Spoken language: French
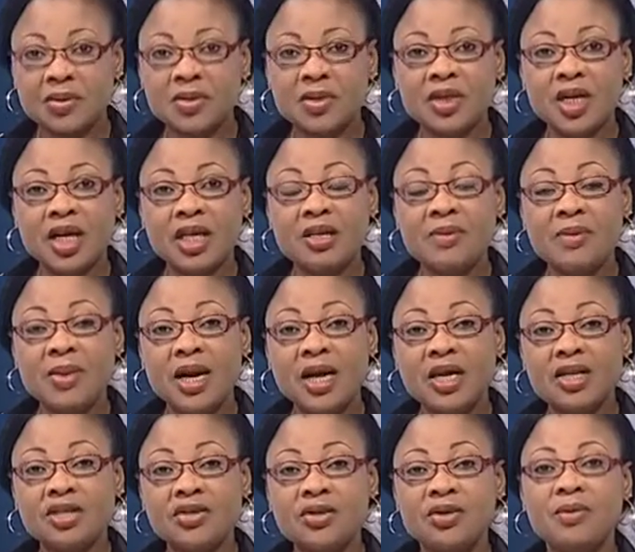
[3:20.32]
En
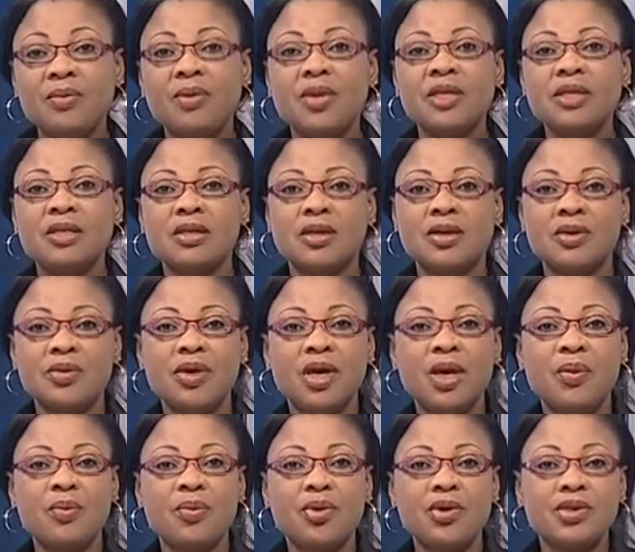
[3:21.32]
image, le ministre de
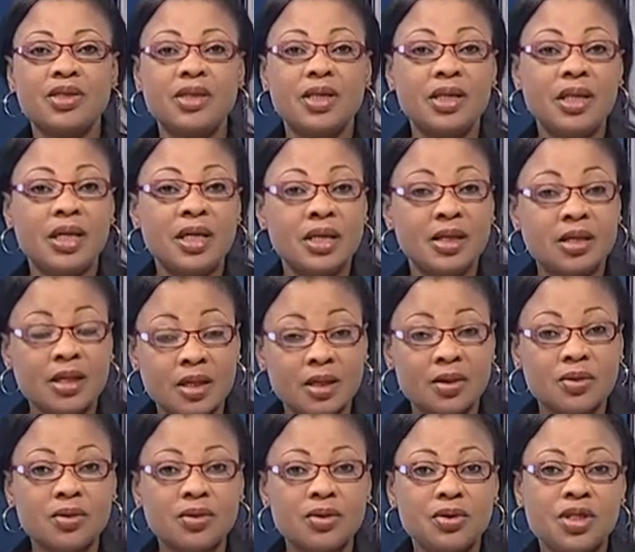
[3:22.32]
la Poste et des
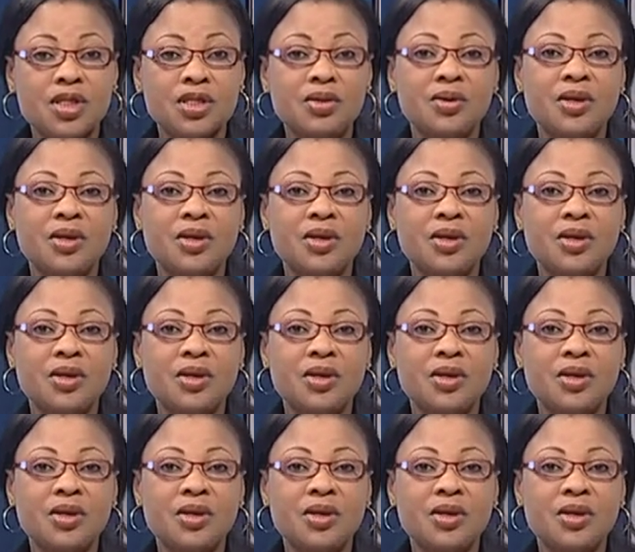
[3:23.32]
Technologies de